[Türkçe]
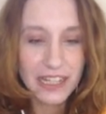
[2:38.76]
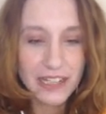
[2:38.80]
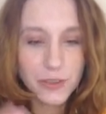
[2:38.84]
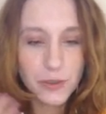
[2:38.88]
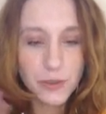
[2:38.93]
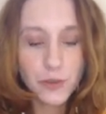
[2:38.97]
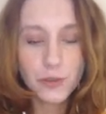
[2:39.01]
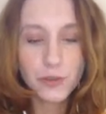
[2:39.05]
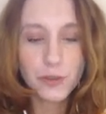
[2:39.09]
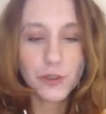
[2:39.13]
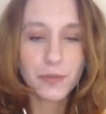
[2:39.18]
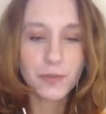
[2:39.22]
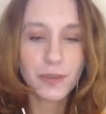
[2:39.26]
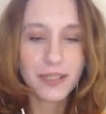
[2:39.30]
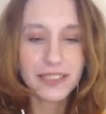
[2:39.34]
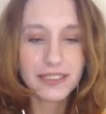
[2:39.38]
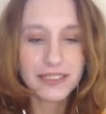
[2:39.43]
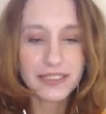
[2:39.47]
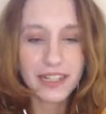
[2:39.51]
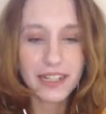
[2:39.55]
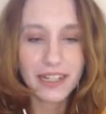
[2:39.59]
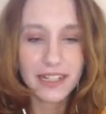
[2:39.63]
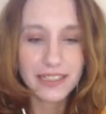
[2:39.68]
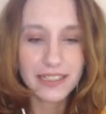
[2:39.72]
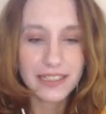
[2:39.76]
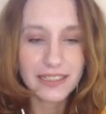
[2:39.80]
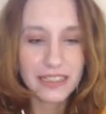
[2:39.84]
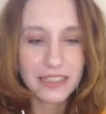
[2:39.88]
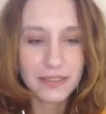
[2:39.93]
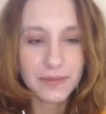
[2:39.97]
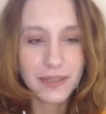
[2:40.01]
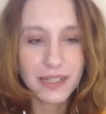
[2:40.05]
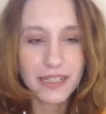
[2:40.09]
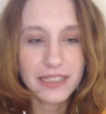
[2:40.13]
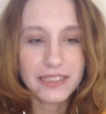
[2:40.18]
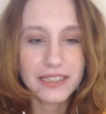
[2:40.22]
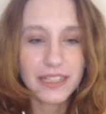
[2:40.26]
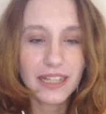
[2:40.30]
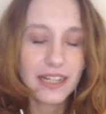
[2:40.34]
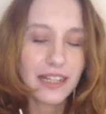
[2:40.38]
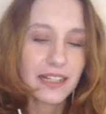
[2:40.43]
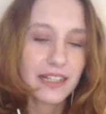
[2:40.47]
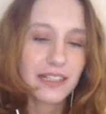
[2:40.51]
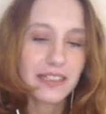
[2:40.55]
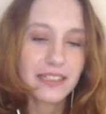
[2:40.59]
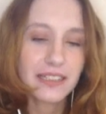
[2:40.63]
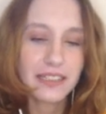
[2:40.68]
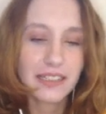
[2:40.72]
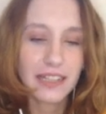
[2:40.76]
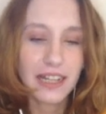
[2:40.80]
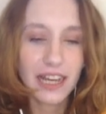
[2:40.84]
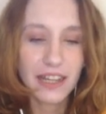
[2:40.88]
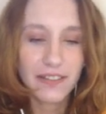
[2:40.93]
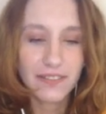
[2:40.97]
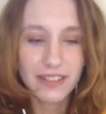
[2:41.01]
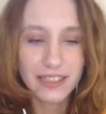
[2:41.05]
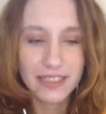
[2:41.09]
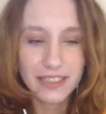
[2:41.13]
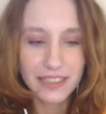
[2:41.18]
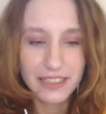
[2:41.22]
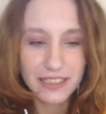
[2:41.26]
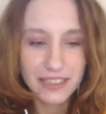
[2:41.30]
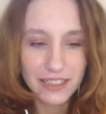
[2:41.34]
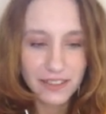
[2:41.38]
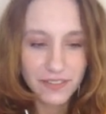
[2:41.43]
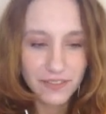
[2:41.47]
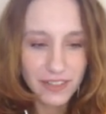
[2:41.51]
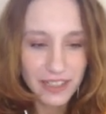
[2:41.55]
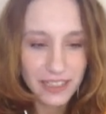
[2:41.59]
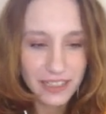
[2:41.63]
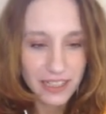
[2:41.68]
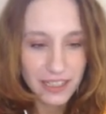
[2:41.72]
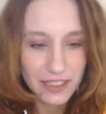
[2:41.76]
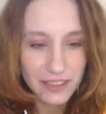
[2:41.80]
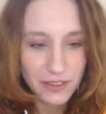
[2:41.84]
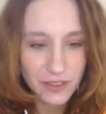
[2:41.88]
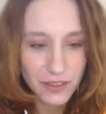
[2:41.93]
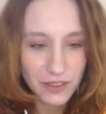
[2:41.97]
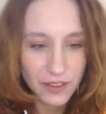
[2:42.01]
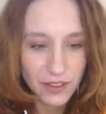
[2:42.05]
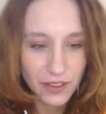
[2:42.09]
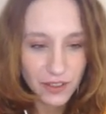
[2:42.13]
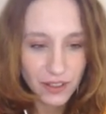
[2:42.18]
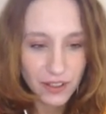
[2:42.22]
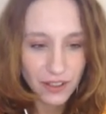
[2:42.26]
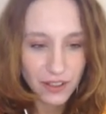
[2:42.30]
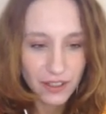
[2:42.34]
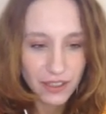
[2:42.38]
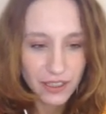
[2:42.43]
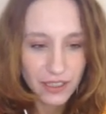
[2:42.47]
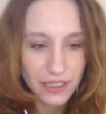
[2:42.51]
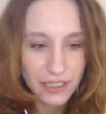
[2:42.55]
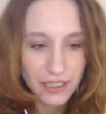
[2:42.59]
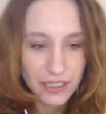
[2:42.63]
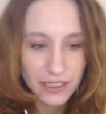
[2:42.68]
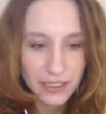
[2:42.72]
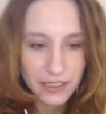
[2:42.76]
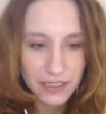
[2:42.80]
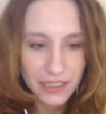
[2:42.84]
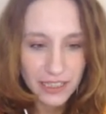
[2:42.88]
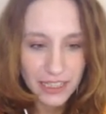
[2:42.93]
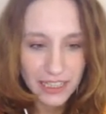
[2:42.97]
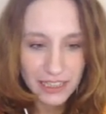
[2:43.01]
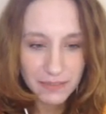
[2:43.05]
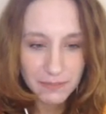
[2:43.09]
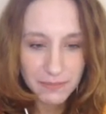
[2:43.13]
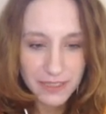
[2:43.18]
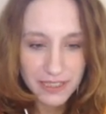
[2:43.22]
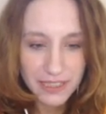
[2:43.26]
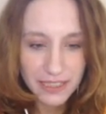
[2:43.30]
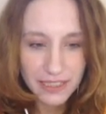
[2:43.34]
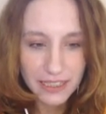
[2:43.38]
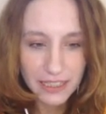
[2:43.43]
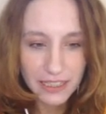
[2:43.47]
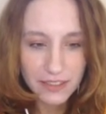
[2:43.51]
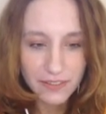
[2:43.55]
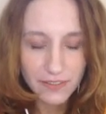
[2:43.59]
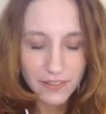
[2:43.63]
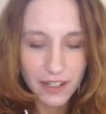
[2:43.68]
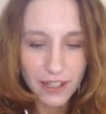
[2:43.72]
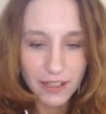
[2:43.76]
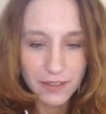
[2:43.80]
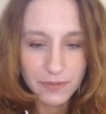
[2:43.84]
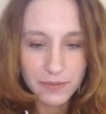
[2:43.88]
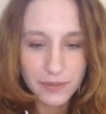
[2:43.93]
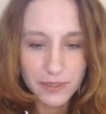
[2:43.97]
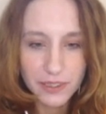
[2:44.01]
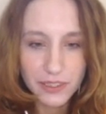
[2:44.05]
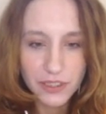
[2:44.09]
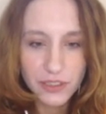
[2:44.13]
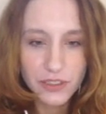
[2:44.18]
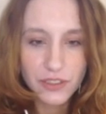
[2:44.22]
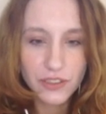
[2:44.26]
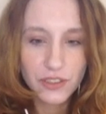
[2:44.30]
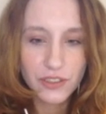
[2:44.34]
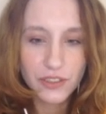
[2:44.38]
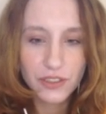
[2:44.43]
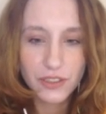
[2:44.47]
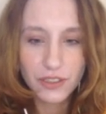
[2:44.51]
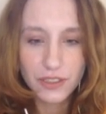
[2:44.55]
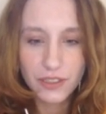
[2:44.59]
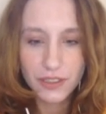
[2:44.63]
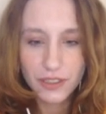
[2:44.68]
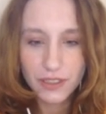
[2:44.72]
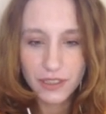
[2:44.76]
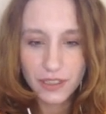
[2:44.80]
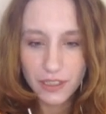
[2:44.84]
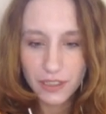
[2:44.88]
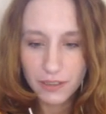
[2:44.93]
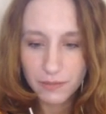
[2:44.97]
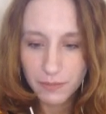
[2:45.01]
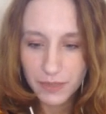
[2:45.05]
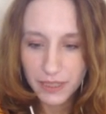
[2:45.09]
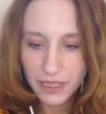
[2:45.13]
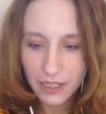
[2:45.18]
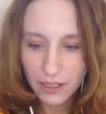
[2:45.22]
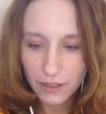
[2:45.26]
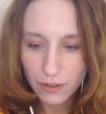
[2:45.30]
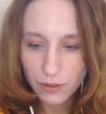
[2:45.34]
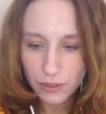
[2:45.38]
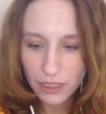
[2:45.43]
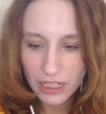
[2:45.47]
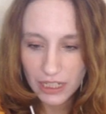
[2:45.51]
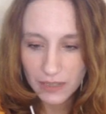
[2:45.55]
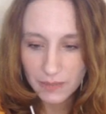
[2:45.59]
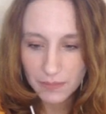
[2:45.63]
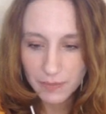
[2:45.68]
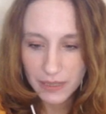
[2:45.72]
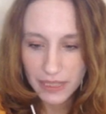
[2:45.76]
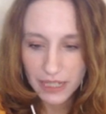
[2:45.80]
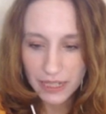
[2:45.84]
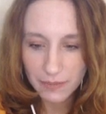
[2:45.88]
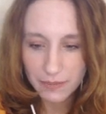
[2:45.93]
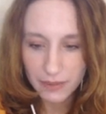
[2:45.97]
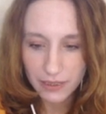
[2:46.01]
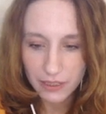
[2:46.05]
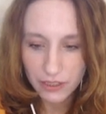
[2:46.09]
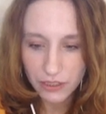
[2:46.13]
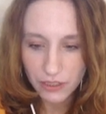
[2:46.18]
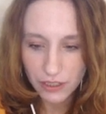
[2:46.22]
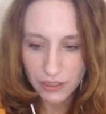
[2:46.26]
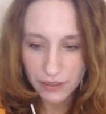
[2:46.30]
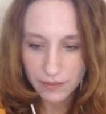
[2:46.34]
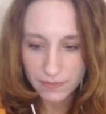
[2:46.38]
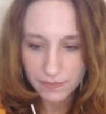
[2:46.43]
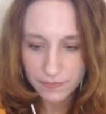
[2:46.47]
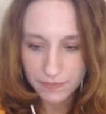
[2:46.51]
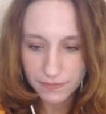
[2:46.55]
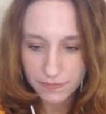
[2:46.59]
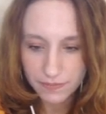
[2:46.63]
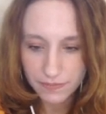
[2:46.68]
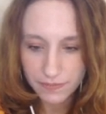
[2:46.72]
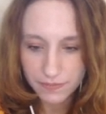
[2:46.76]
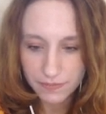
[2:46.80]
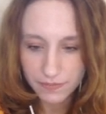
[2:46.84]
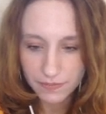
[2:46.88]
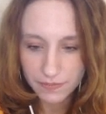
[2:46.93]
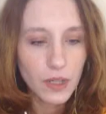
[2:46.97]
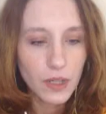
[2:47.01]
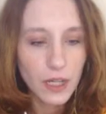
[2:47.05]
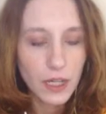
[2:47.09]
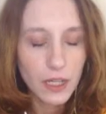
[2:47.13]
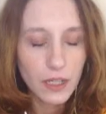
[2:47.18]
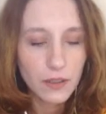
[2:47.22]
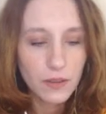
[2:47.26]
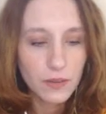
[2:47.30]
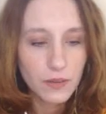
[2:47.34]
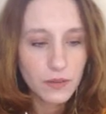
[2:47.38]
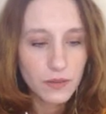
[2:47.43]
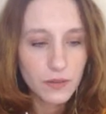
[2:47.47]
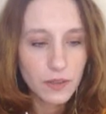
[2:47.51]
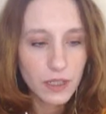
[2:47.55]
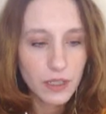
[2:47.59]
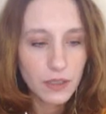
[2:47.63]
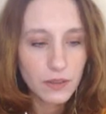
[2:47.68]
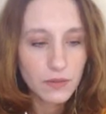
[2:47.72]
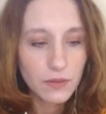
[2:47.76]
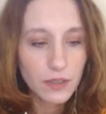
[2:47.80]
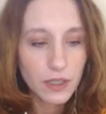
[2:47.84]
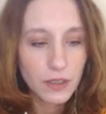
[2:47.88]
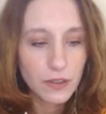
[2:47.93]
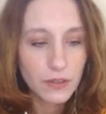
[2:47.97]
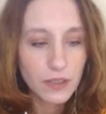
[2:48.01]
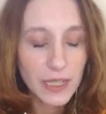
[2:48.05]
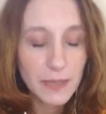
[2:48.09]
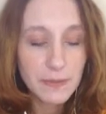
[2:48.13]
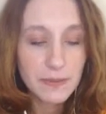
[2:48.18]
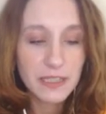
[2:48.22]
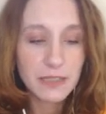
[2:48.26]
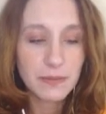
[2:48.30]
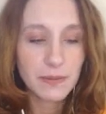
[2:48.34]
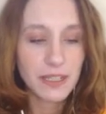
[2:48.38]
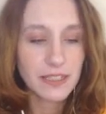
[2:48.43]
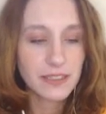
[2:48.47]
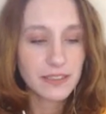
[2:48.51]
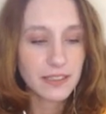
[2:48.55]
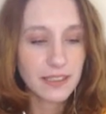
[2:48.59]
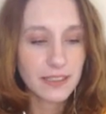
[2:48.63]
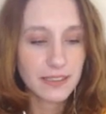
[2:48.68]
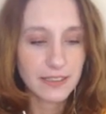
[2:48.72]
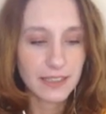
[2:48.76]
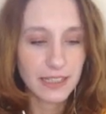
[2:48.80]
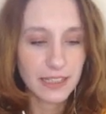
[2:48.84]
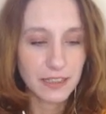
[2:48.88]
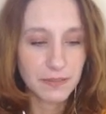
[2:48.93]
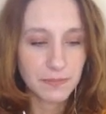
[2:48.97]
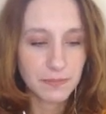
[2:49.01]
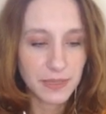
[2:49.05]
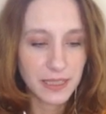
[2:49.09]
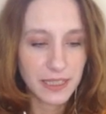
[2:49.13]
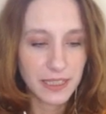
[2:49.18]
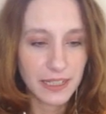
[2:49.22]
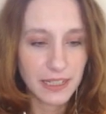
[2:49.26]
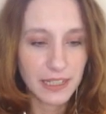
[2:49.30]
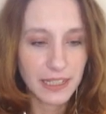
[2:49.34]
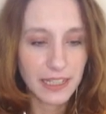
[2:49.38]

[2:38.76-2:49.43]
Ee, ruhunu besleyen aynı zamanda hayvanların da falan diyor. Yeni bisiklet varmış. Bir dakika şuraya bir daha bakacağım. Wow wow wow. Hepsini baştan izleyelim